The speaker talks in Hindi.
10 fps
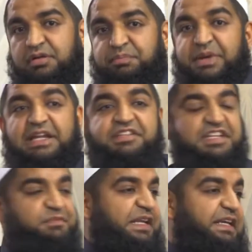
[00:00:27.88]
पहली
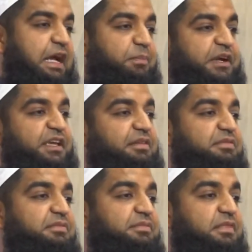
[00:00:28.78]
चीज मैंने क्या पढ़ी
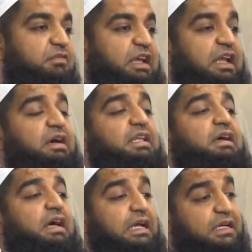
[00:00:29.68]
वलकद
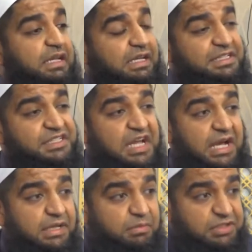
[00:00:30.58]
खलक नल
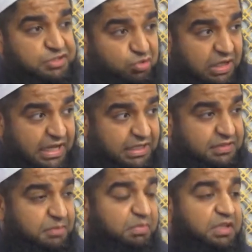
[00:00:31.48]
इंसान अमिन
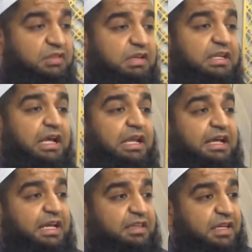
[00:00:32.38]
सुलालत मिन तीन अल्लाह
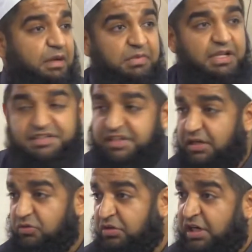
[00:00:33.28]
कहते हैं हमने
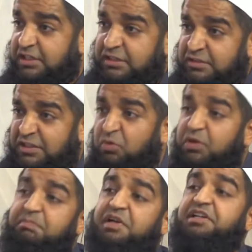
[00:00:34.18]
इंसान को खटकती
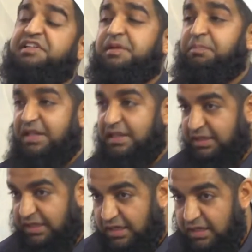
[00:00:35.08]
हुई मट्टी से पैदा
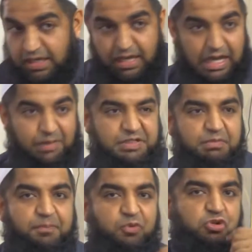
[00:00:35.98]
किया आपसे
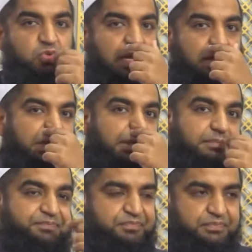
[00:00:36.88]
मैं पूछूंगा अभी
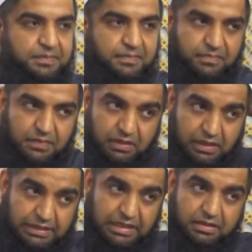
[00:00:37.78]

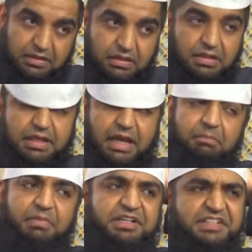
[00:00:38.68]
अगर कि
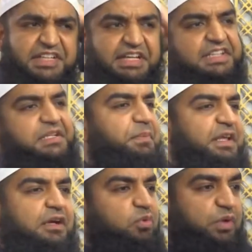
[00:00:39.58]
हम मट्टी से कैसे
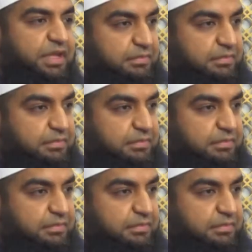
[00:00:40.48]
पैदा हुए